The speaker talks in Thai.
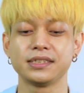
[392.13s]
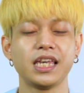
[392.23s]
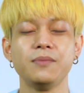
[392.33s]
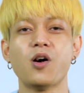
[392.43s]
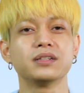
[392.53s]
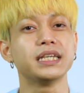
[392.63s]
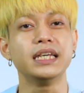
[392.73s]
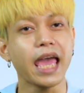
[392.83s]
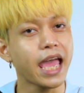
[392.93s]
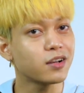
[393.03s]
คีย์บอร์ดสี
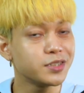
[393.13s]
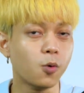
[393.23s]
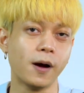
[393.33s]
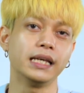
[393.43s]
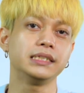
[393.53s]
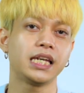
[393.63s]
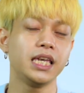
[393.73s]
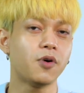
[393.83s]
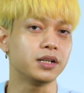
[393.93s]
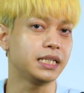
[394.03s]
แดงก็สวย
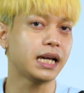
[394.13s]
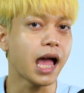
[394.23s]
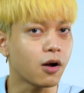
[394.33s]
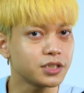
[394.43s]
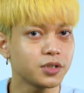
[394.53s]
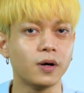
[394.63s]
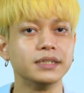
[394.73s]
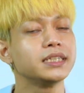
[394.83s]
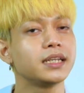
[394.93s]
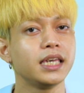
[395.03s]
คีย์บอร์ดสีขาวก็สวย
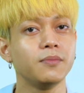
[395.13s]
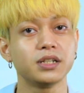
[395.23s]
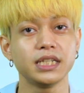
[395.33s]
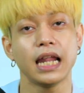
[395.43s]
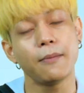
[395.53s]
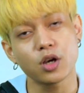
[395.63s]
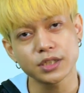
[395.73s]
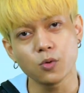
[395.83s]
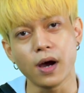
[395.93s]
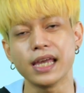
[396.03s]
คีย์บอร์ดสีดำ
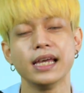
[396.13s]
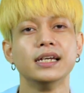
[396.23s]
ก็สวย